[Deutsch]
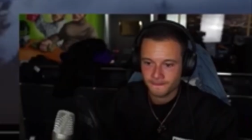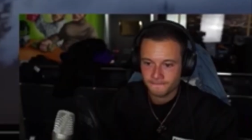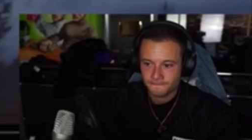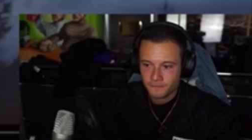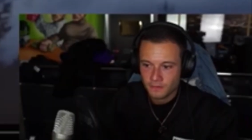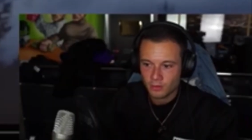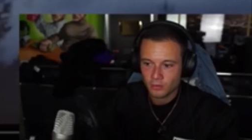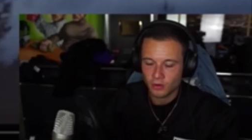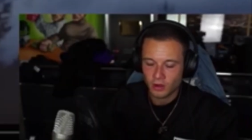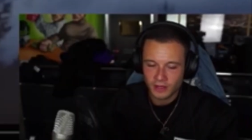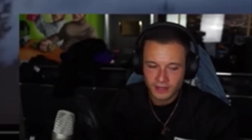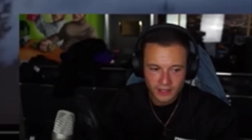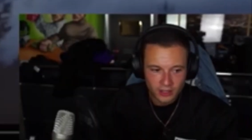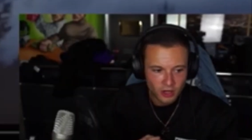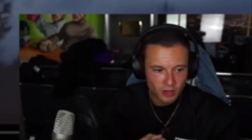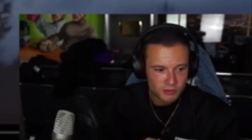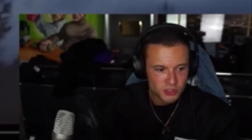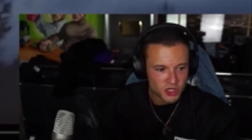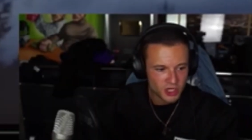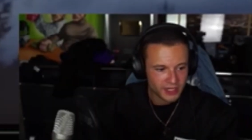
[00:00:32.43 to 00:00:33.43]
Boah, hier kommen
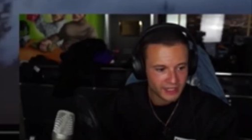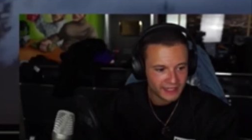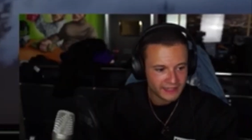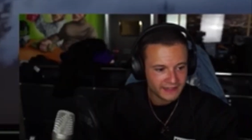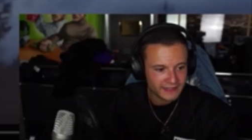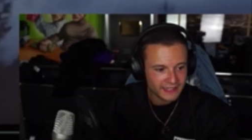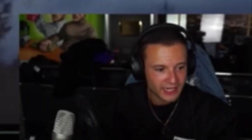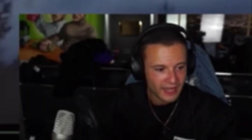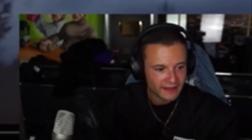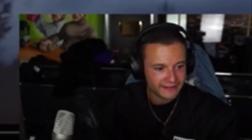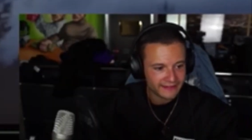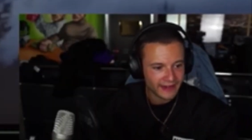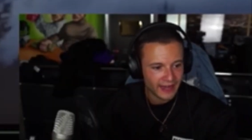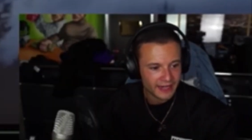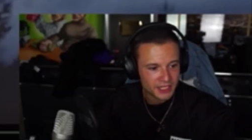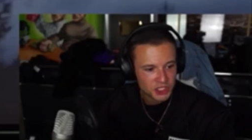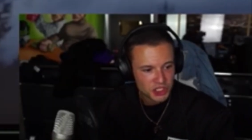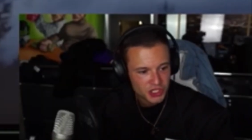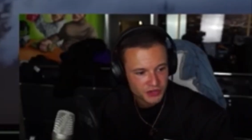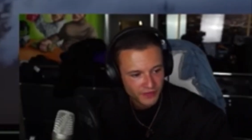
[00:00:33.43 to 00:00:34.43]
schon richtig
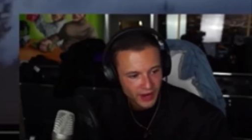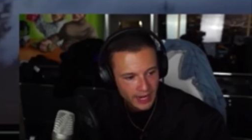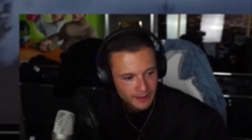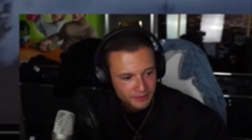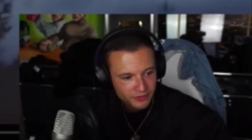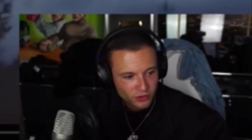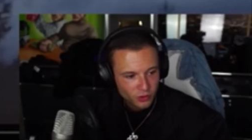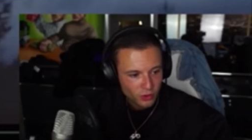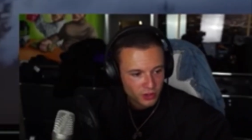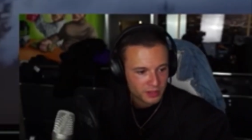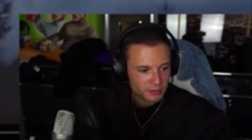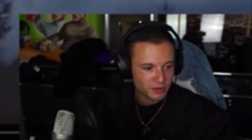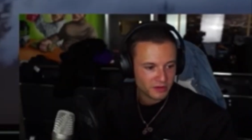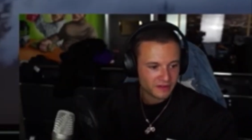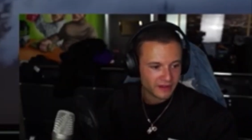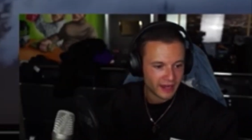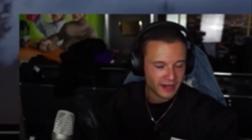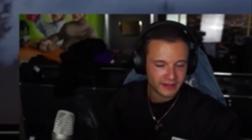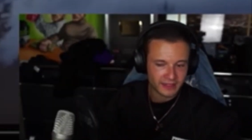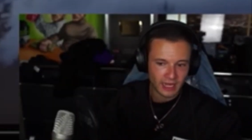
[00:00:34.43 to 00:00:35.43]
asiatische Vibes hoch. Ich muss
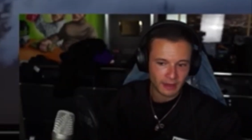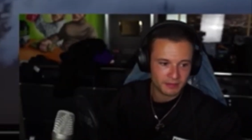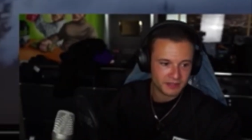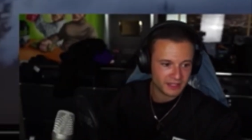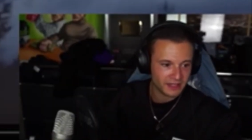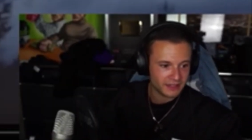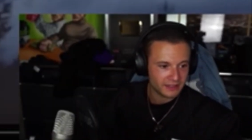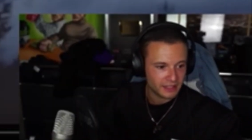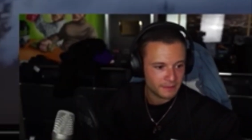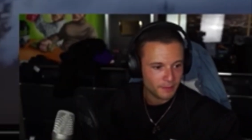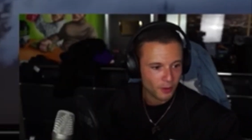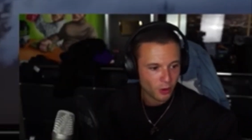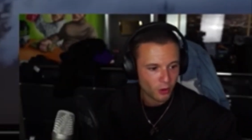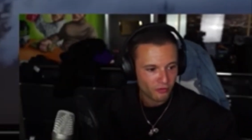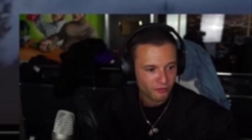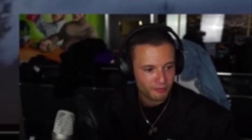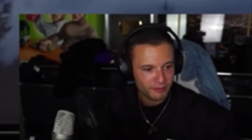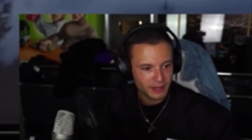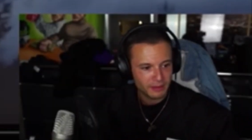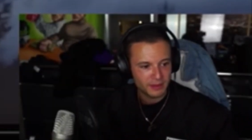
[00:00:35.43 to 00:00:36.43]
sagen, da habe ich richtig Bock auf ein
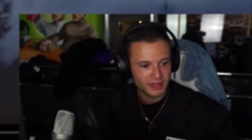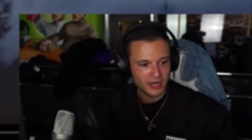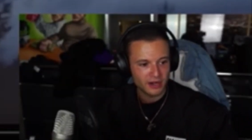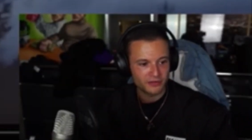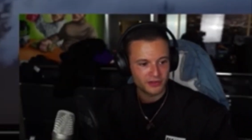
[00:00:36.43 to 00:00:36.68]
Babydelfin.